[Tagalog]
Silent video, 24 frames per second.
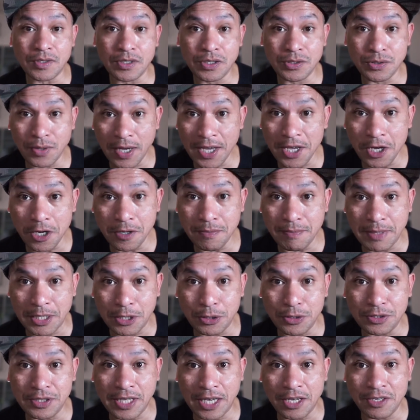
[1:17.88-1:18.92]
So ngayon,
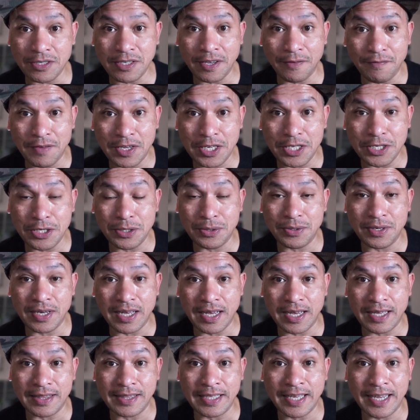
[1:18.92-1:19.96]
manood tayo sa video
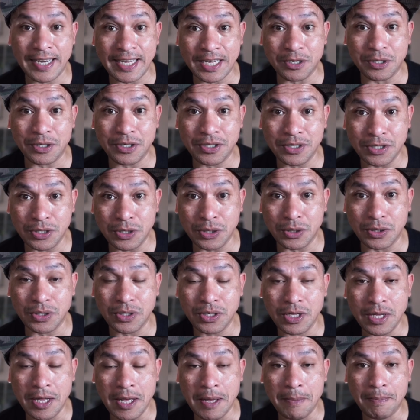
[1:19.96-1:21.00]
na nirecord
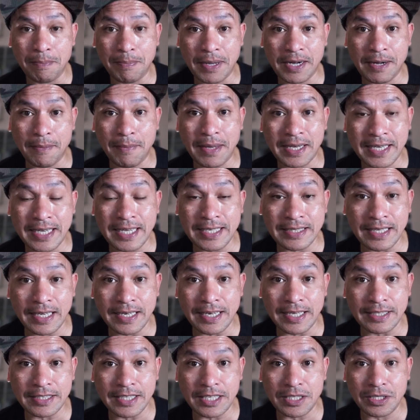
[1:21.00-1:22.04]
ko para makita
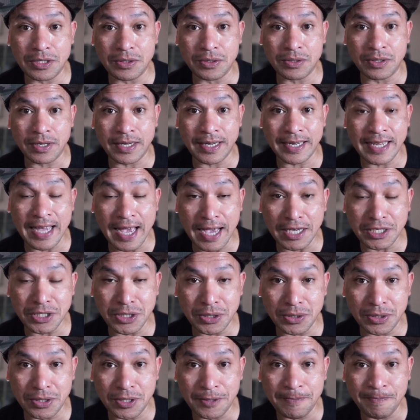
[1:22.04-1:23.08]
natin yung
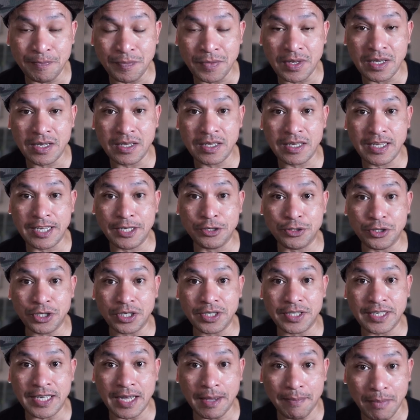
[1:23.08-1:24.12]
reaction ni
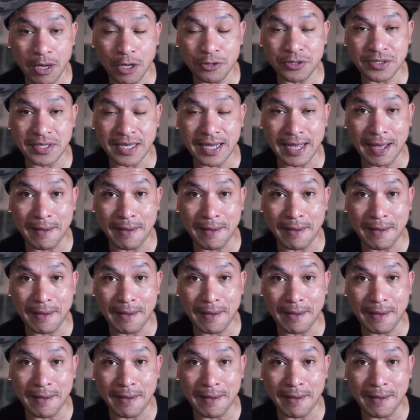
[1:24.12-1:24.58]
Duterte about sa